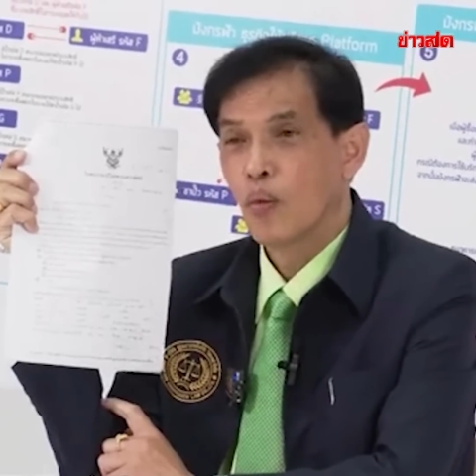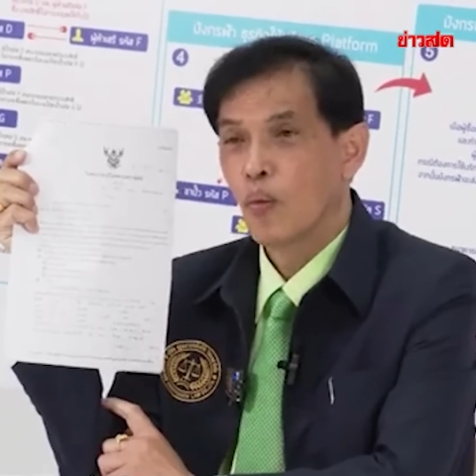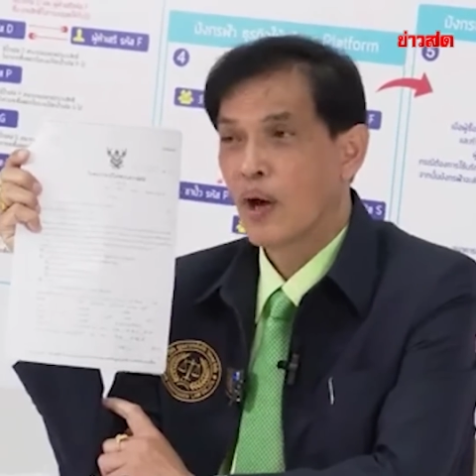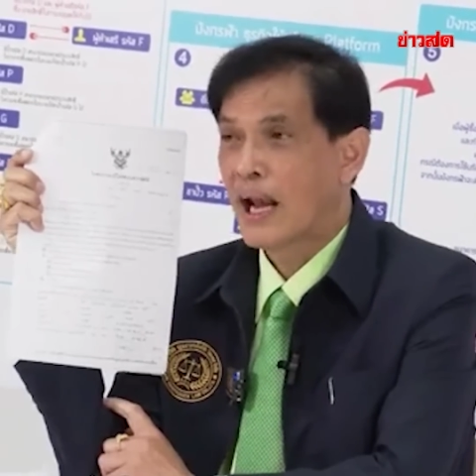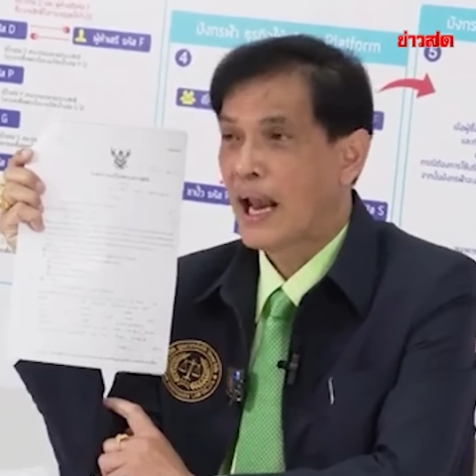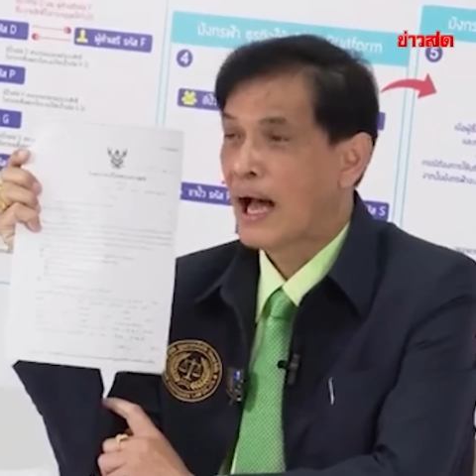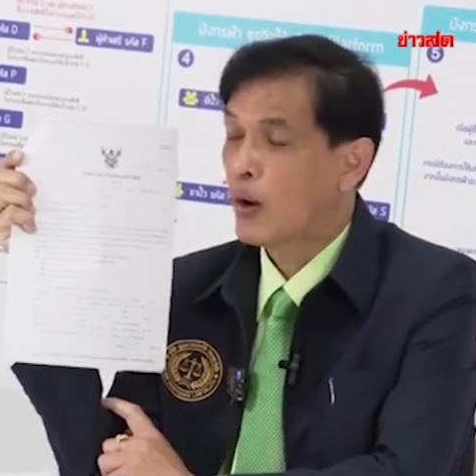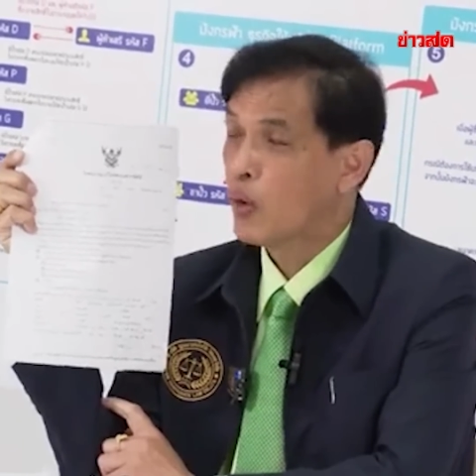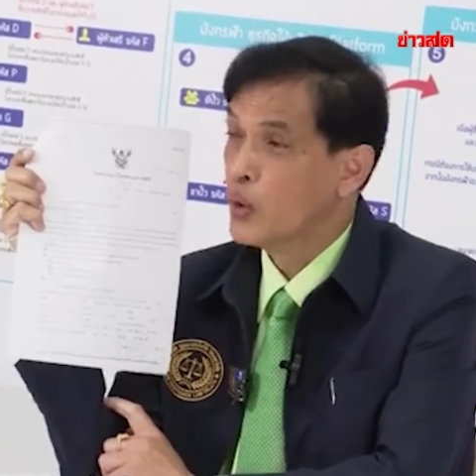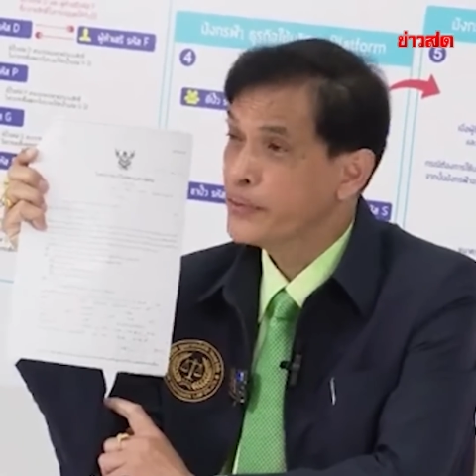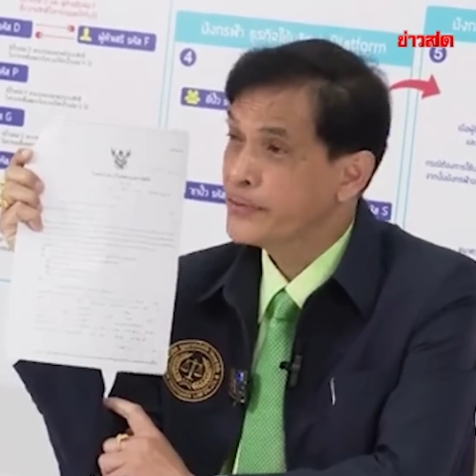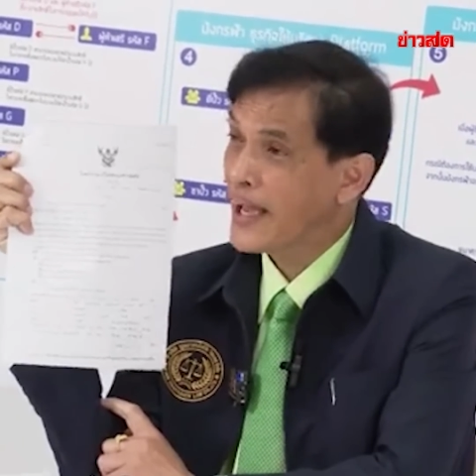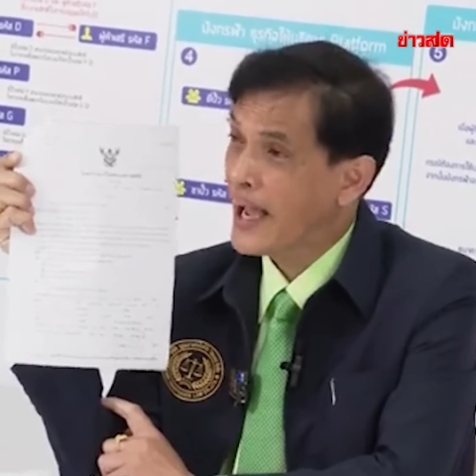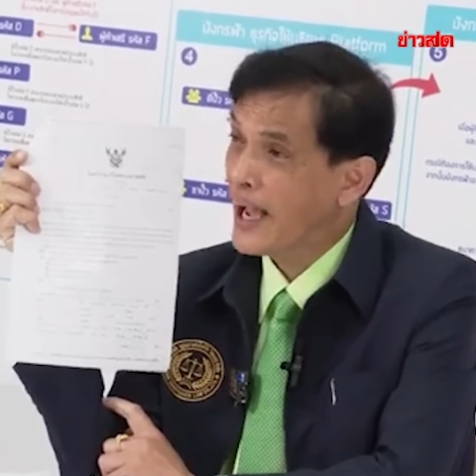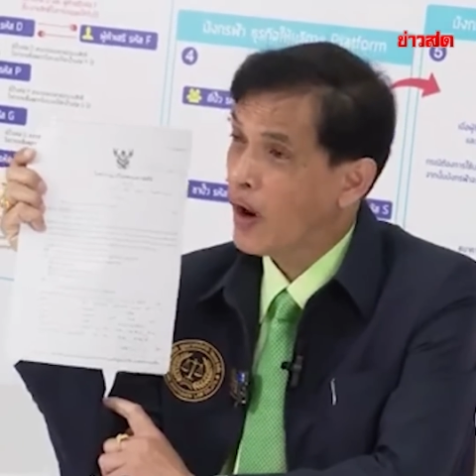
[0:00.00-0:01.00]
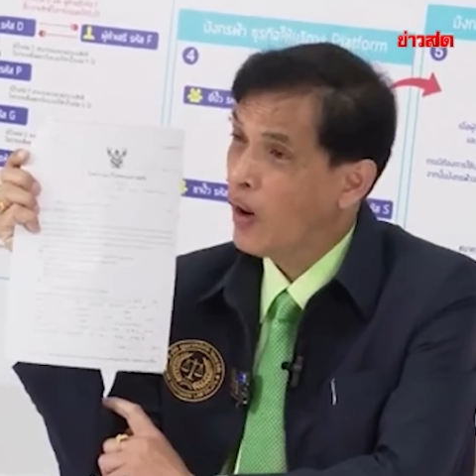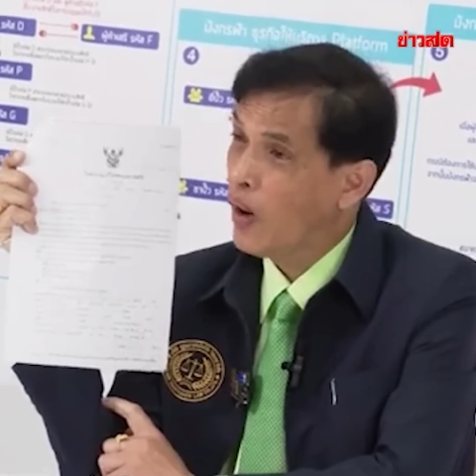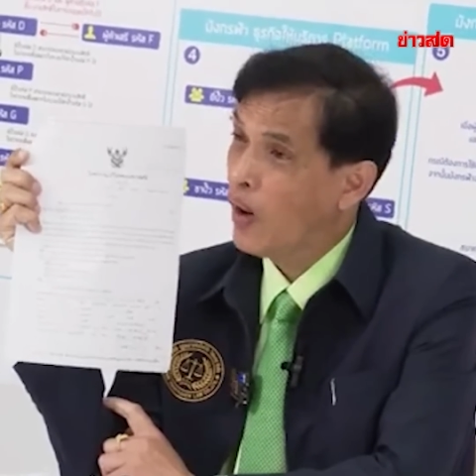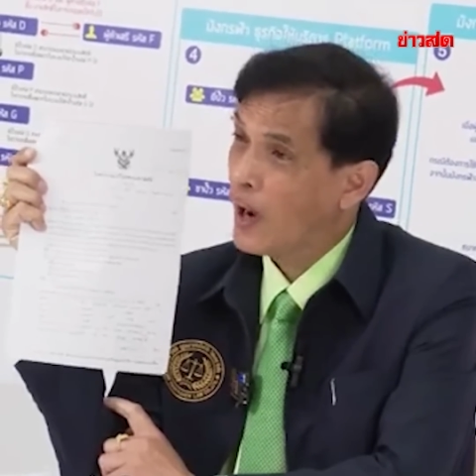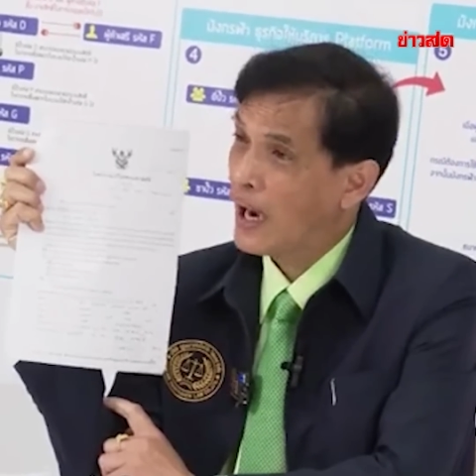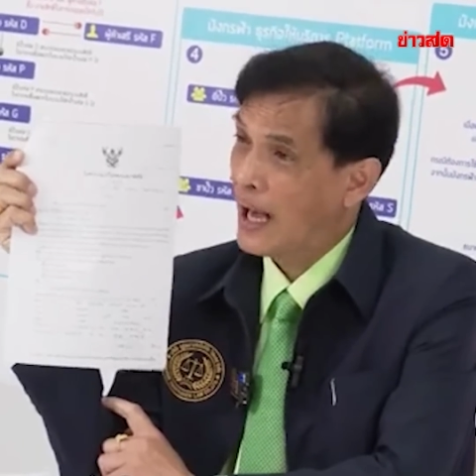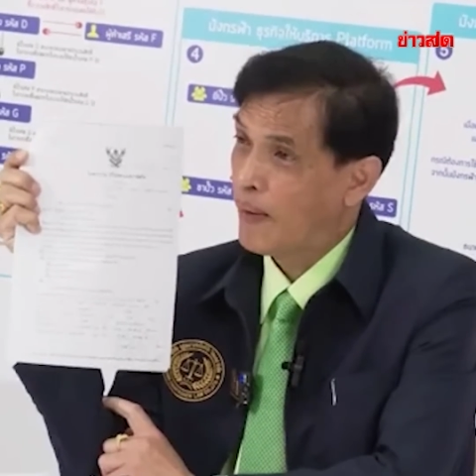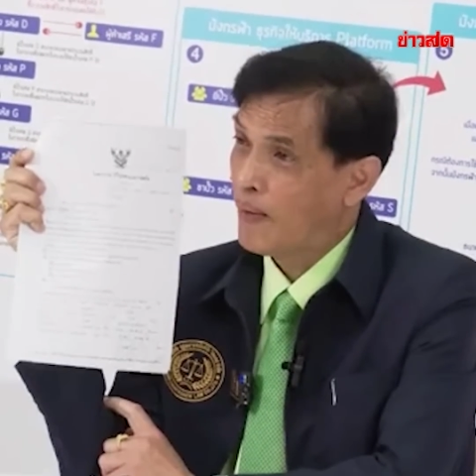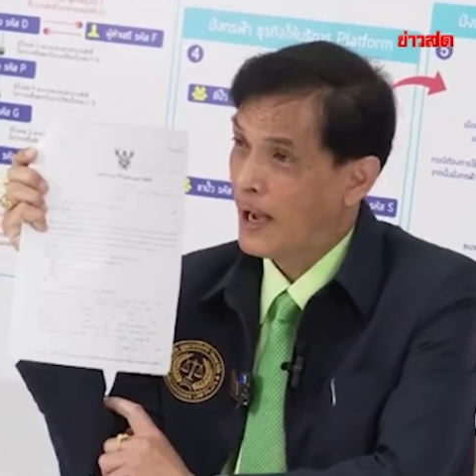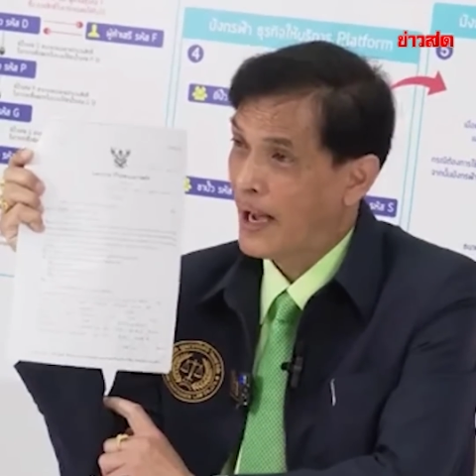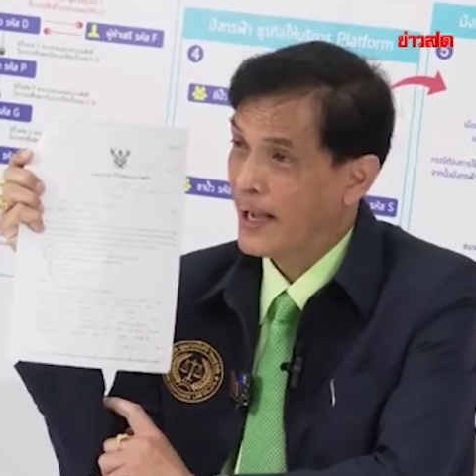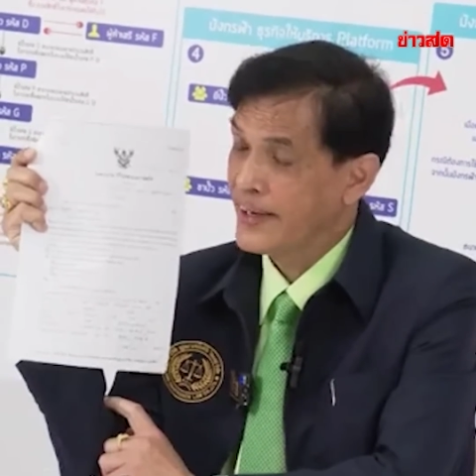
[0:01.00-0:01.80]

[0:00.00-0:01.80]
เวลาคุณแจ้งข้อกล่าวหา